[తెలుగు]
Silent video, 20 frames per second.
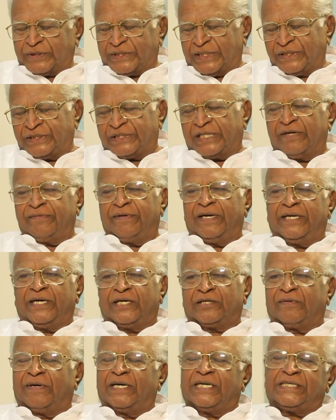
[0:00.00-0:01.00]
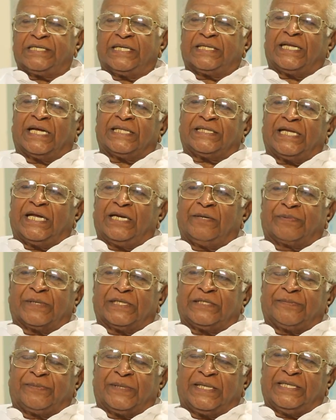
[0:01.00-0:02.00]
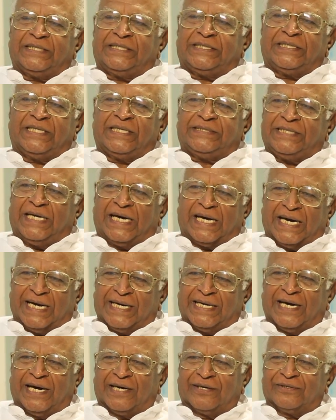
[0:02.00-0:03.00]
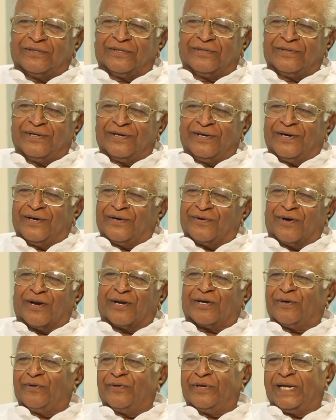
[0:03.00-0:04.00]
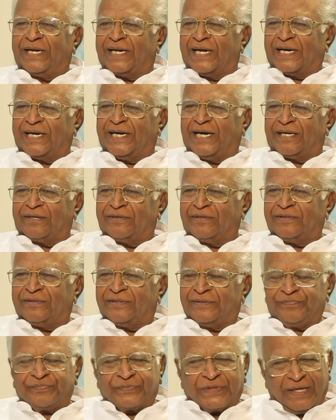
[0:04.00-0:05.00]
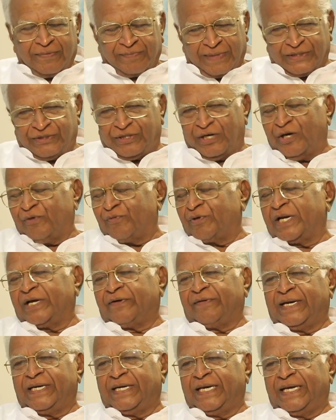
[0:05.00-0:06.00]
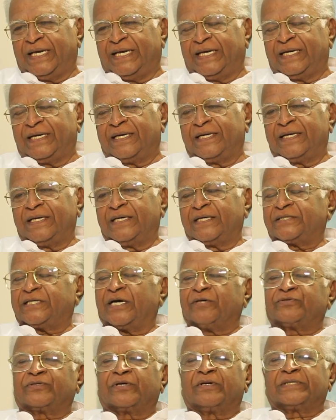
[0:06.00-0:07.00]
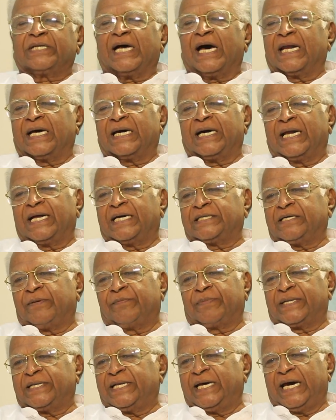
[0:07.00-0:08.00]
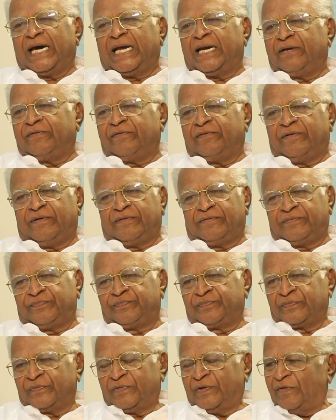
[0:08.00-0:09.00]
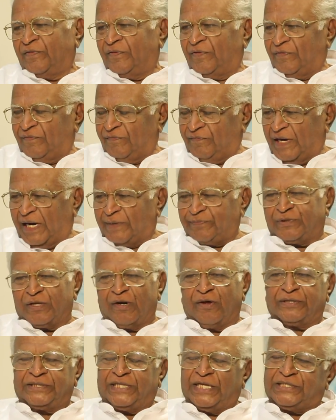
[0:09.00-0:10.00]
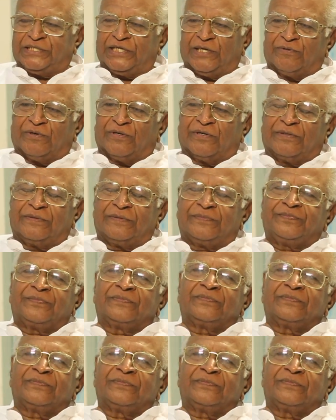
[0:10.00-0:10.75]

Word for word: స్వతంత్రమైనటువంటి సిద్ధాంతాన్ని ప్రతిపాదించింది సిఆర్ రెడ్డి గారు కొలకలూరి రీనాగ్ గారు ఈ మధ్యలో ఉన్నవన్నీ సంస్కృత అలంకారిక సంప్రదాయాలని వ్యాప్తిలోకి తెచ్చేవో